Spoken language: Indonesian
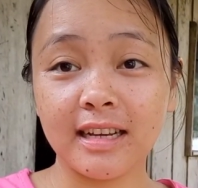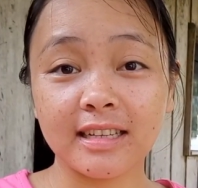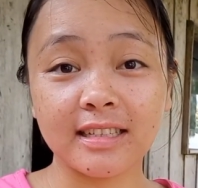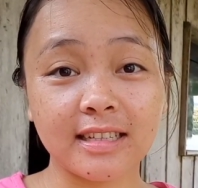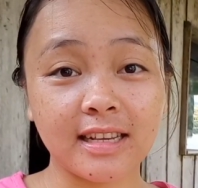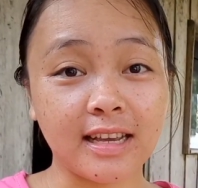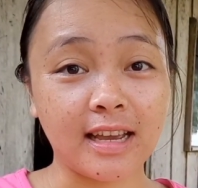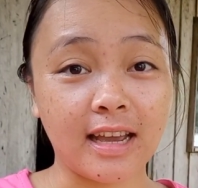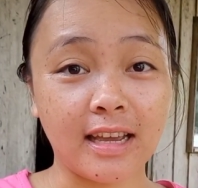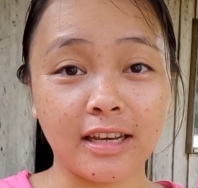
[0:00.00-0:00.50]

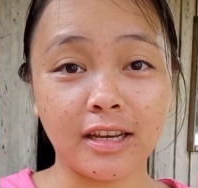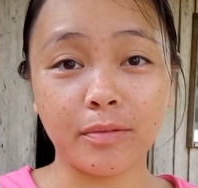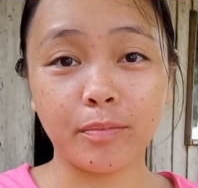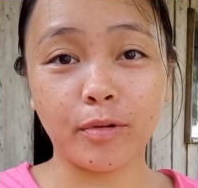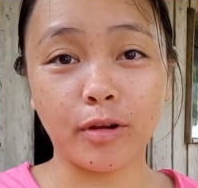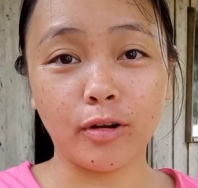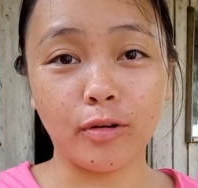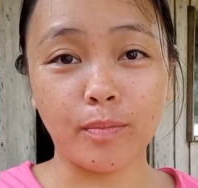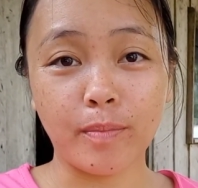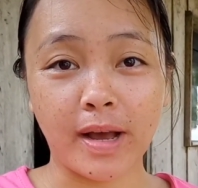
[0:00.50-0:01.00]
saya ini
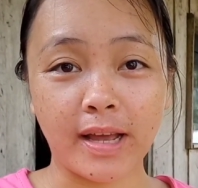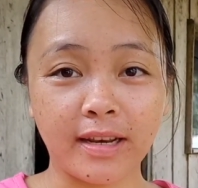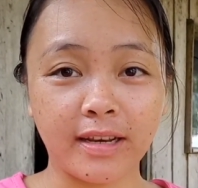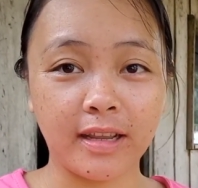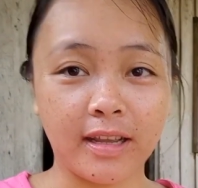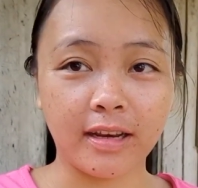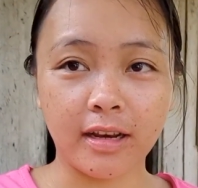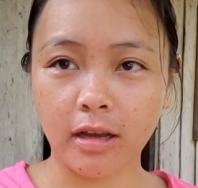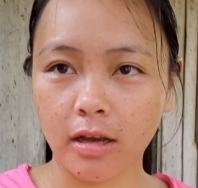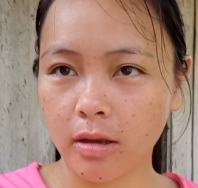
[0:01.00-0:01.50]
belum
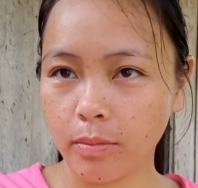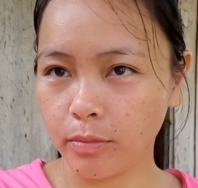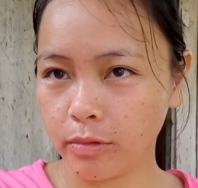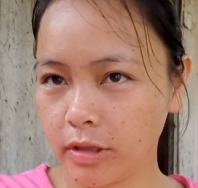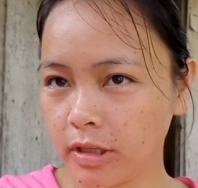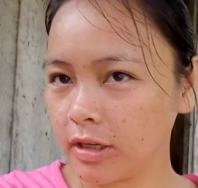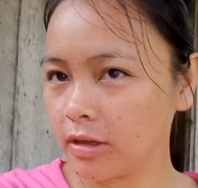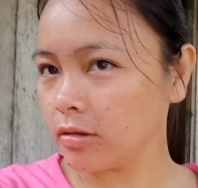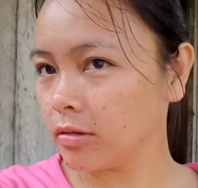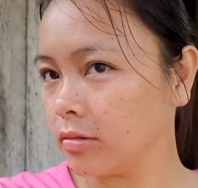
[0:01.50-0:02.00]
mandi nah kamu
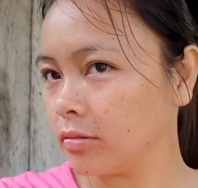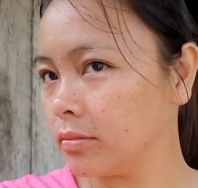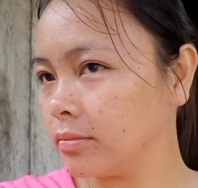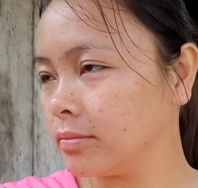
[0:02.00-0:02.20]
tengok